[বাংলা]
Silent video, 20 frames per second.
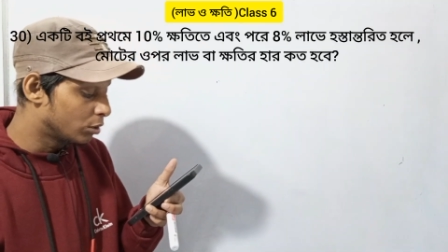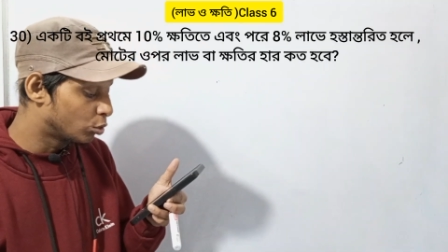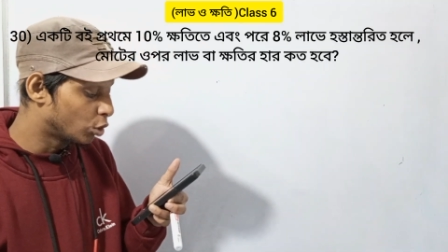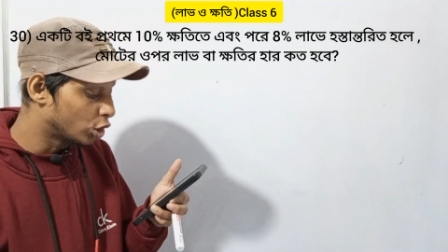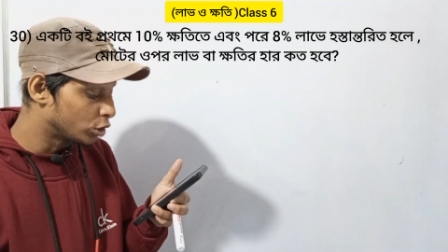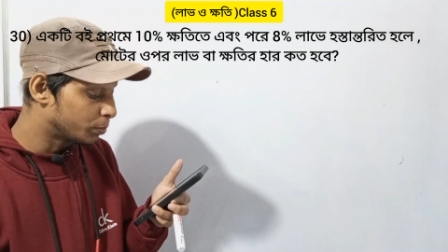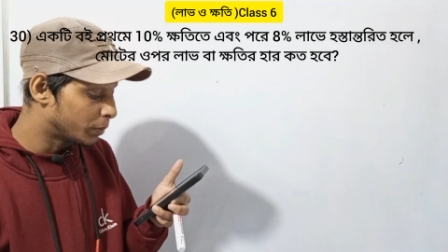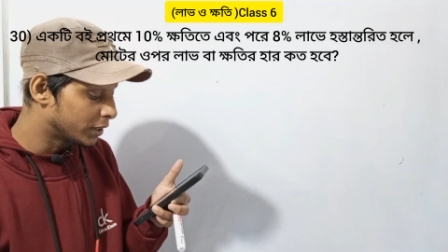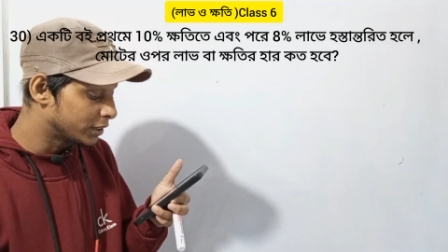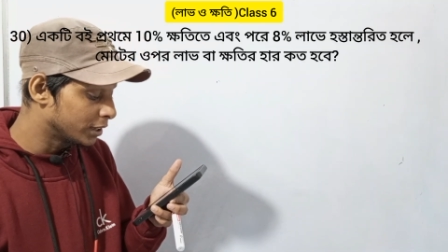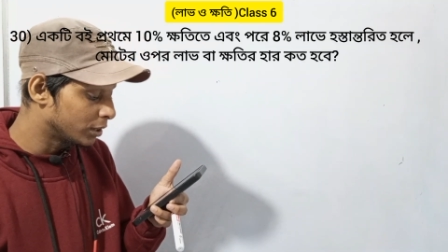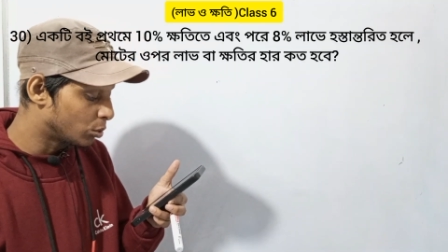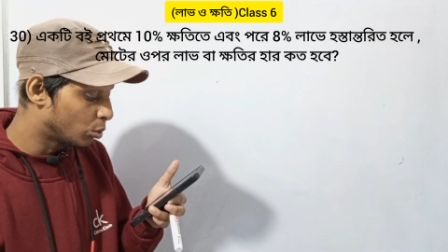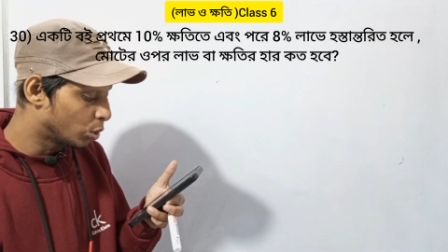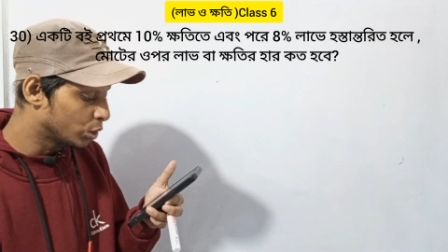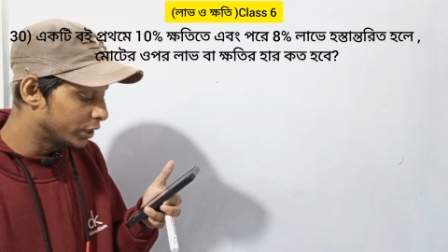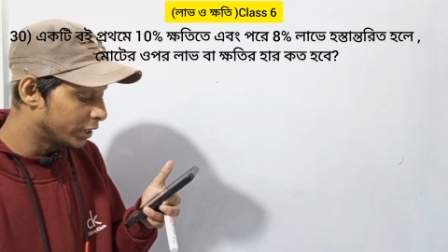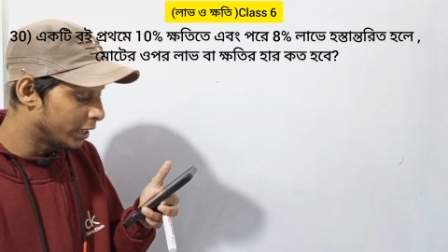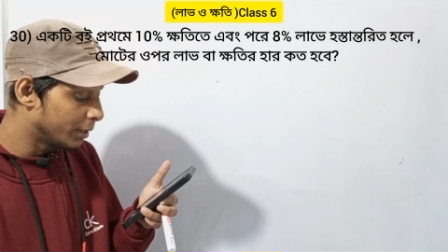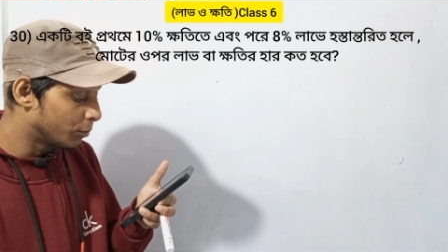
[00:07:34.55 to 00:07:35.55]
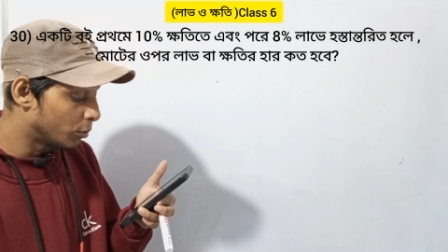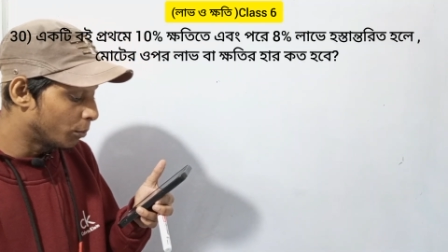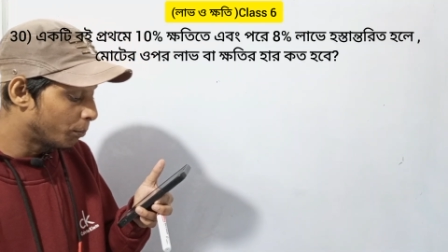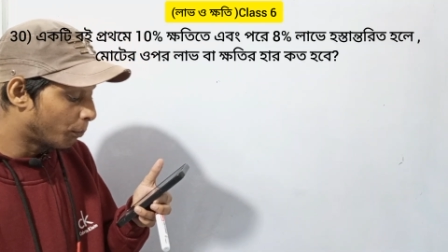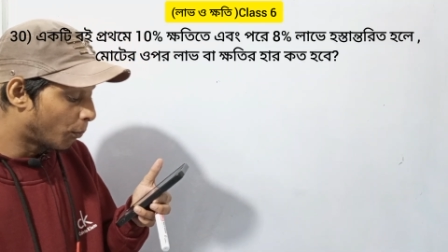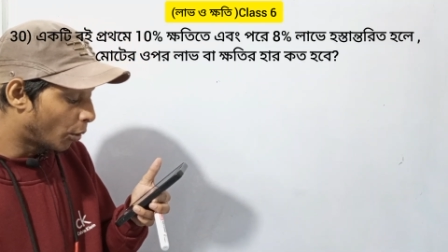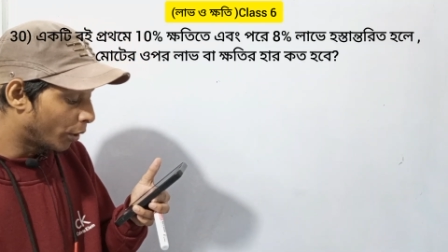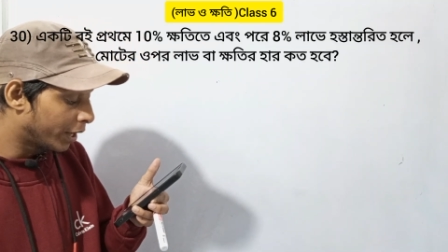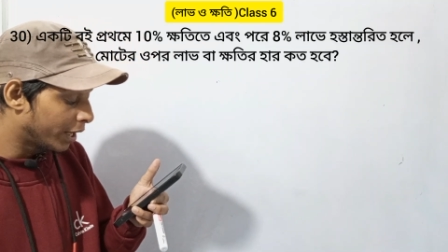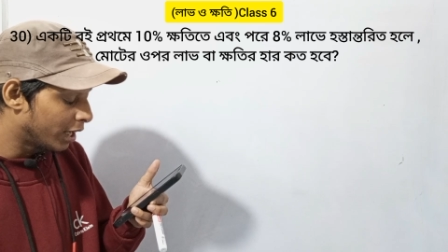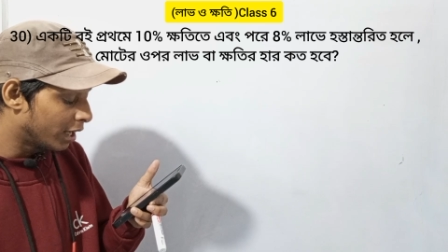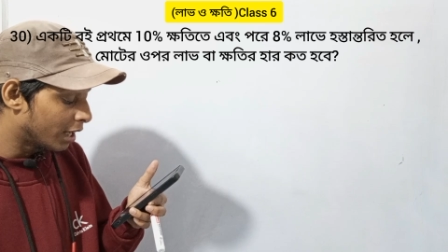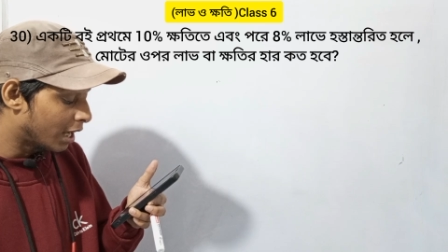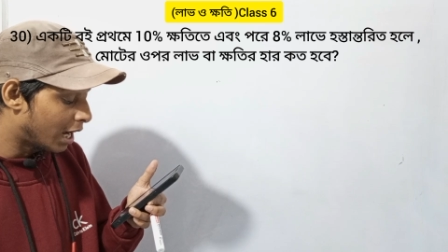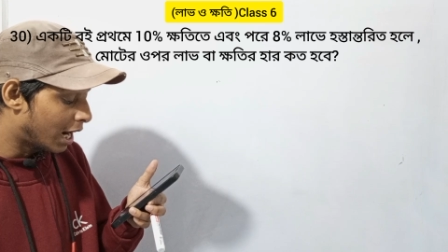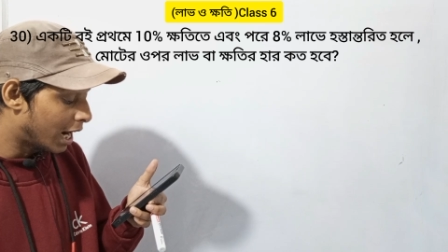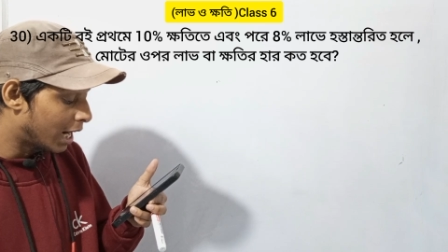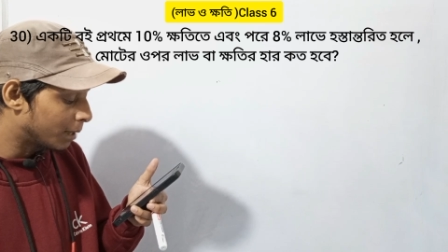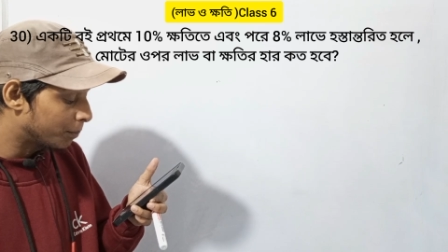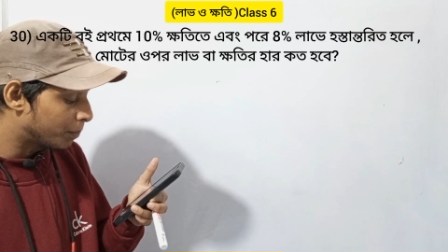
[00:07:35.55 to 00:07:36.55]
দশ পার্সেন্ট ক্ষতিতে এবং পরে
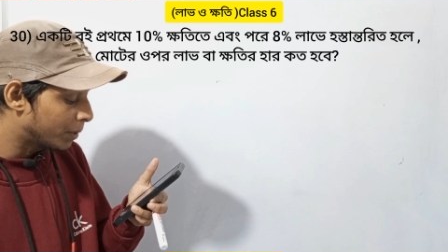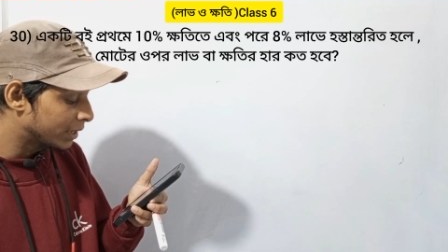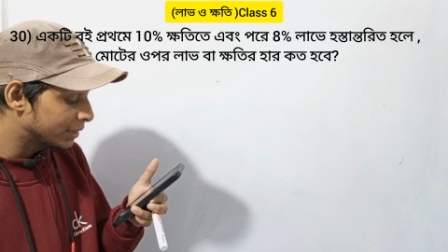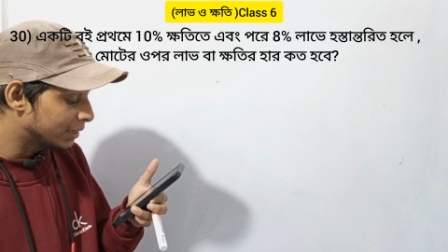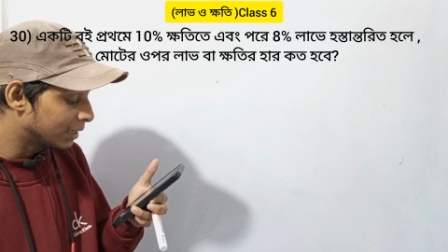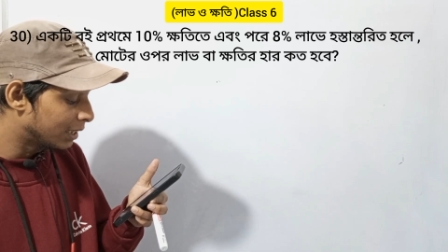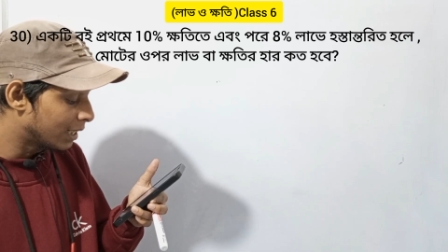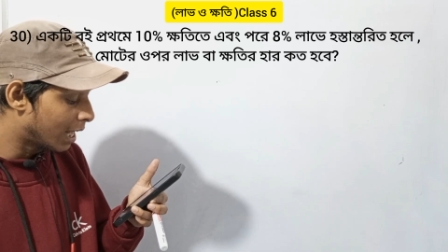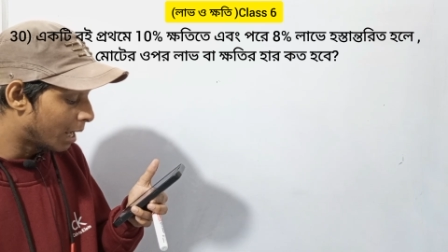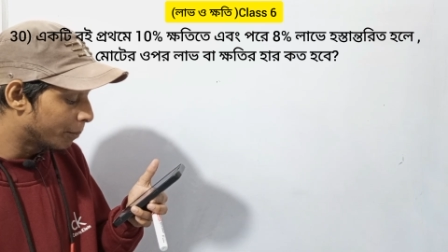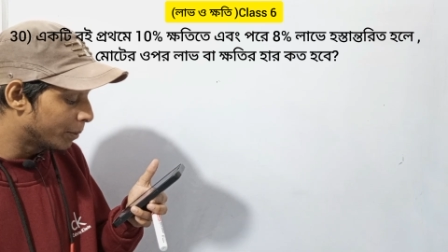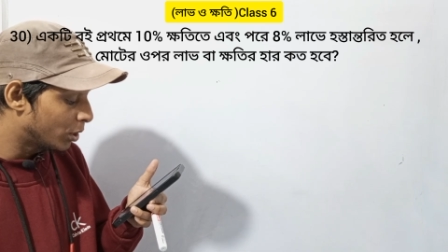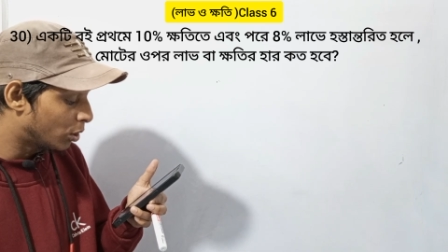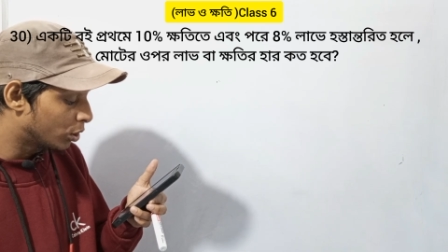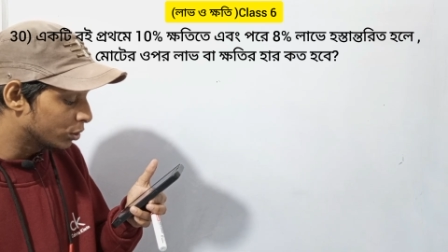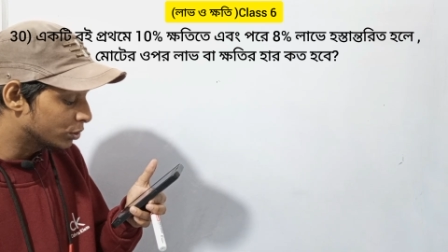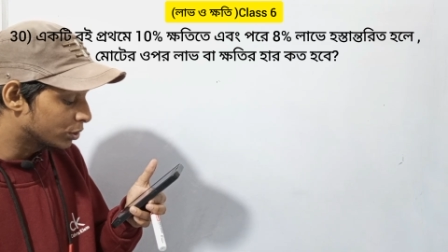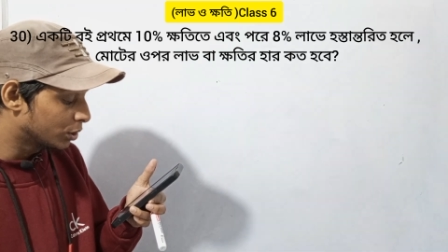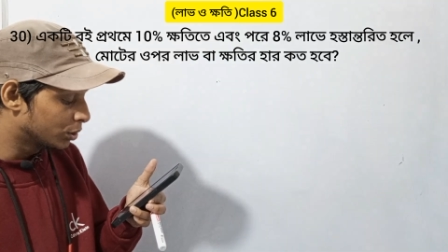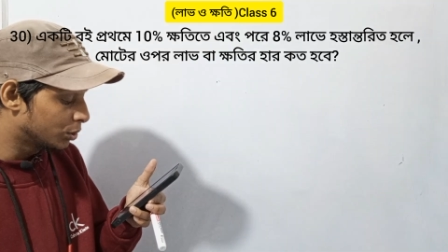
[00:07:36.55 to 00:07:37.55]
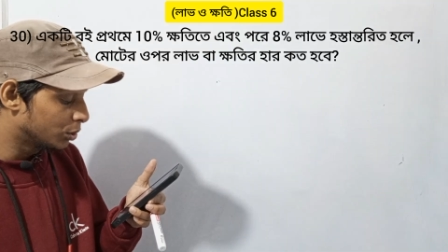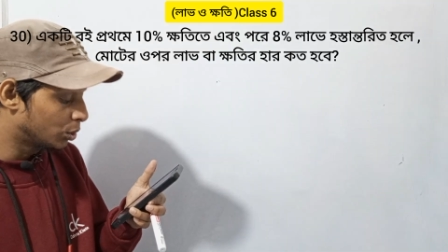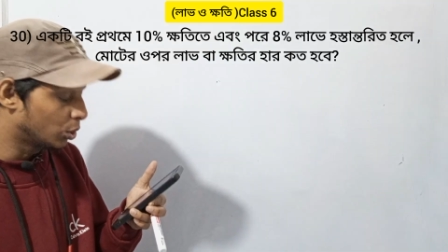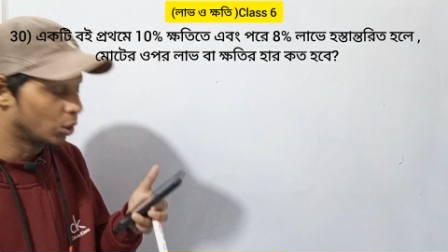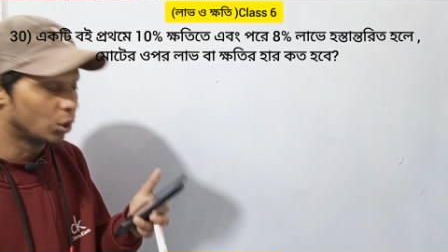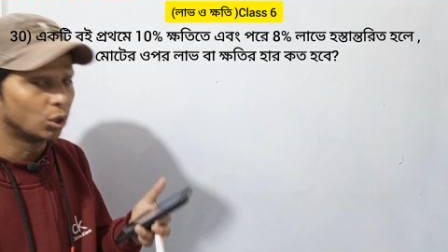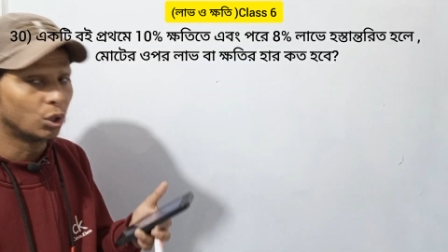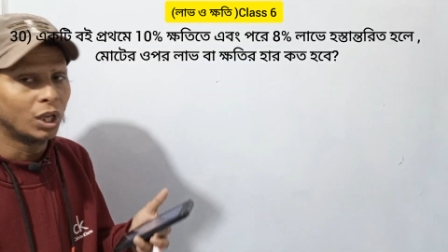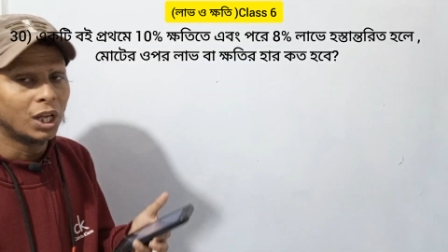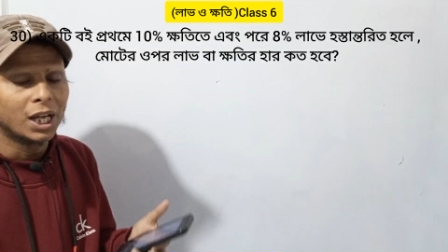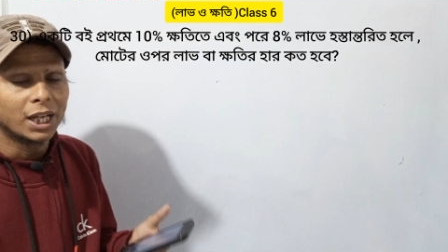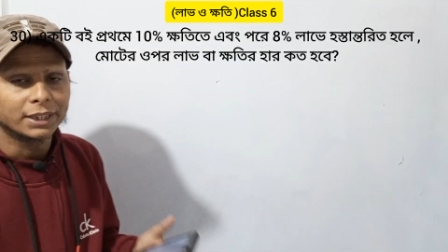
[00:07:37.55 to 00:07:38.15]
আট পার্সেন্ট লাভে হস্তান্তরিত হলো